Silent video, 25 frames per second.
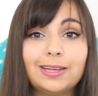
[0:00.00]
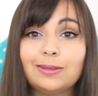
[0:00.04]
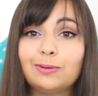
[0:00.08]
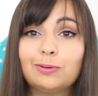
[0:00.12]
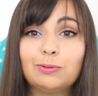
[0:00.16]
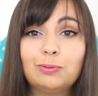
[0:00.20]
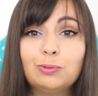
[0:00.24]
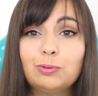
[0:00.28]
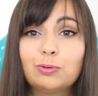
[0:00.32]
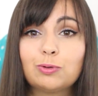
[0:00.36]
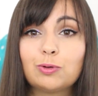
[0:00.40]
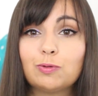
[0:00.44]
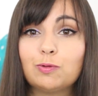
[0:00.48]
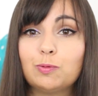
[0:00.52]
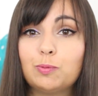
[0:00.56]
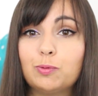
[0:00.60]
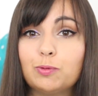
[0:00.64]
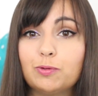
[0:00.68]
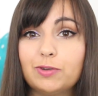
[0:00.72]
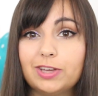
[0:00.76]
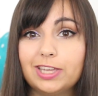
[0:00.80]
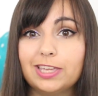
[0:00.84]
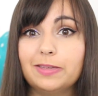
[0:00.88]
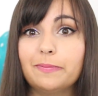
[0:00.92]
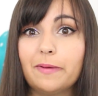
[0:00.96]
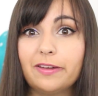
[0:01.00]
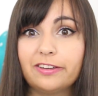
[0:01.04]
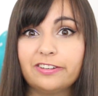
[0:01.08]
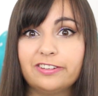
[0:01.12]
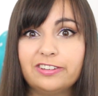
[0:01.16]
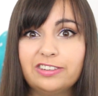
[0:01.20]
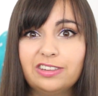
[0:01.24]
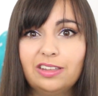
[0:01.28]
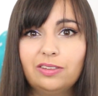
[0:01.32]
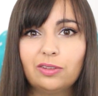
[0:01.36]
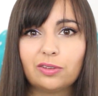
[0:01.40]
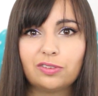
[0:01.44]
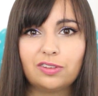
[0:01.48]
et de tout ce que vous pouvez
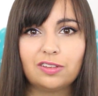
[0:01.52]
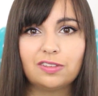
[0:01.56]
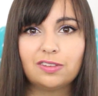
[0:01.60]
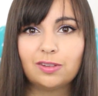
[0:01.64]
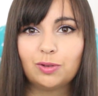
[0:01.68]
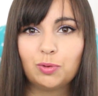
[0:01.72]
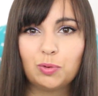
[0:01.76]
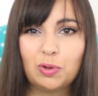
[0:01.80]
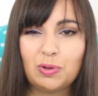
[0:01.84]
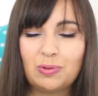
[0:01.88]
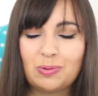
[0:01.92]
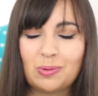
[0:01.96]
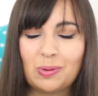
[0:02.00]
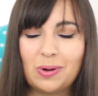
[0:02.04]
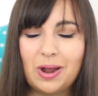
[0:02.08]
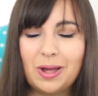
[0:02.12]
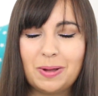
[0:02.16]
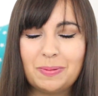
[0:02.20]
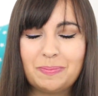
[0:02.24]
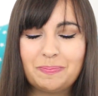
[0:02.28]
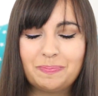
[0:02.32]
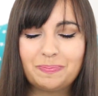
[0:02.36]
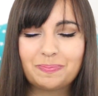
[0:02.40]
imaginer dans cette situation-là.